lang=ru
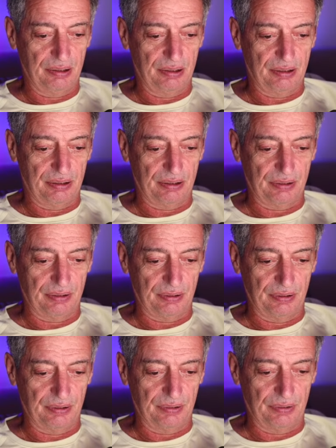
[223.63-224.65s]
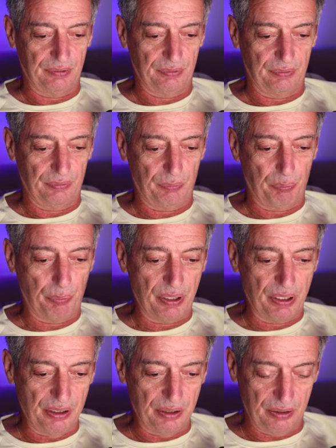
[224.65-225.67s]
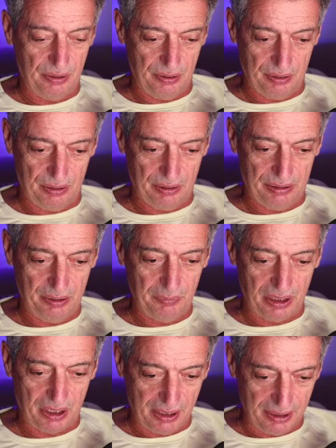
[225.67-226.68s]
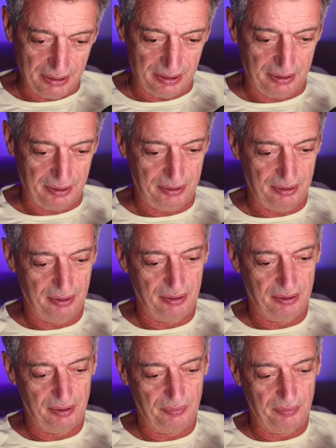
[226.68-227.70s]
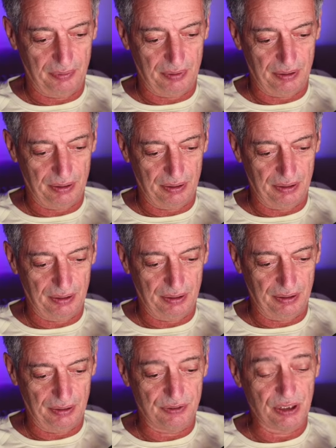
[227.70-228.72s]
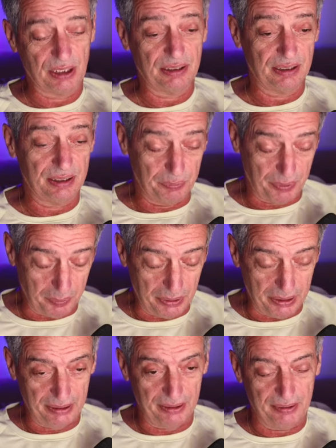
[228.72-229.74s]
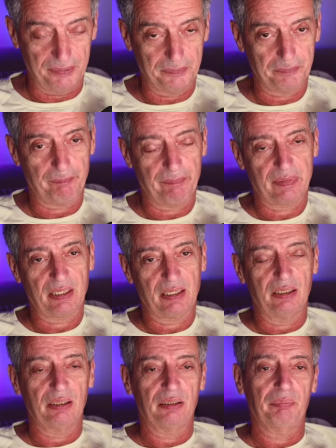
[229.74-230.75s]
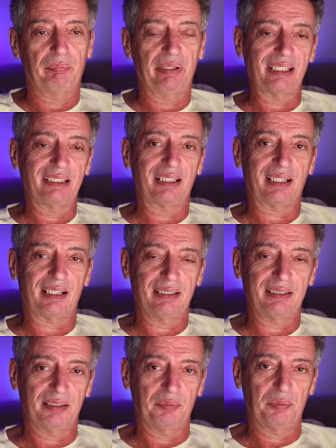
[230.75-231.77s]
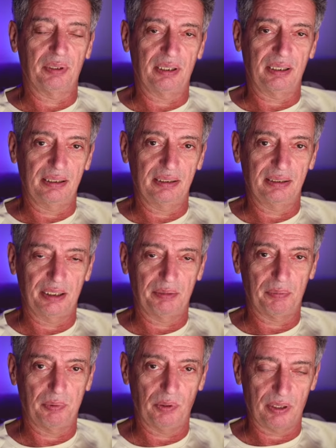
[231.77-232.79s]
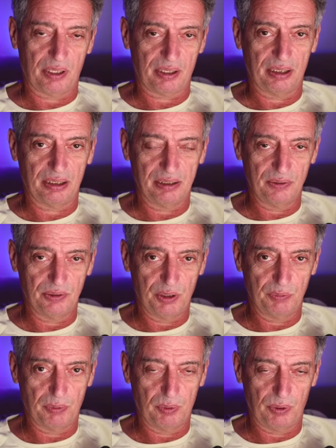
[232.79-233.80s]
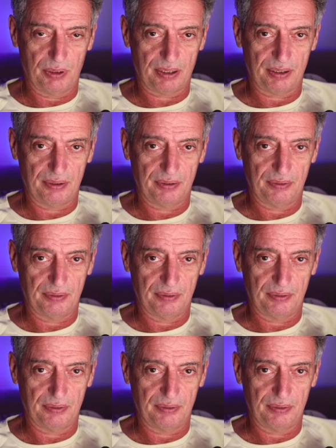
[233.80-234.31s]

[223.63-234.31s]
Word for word: А, при демократах и в частности при Байдене меритократия была непопулярной, остается непопулярной.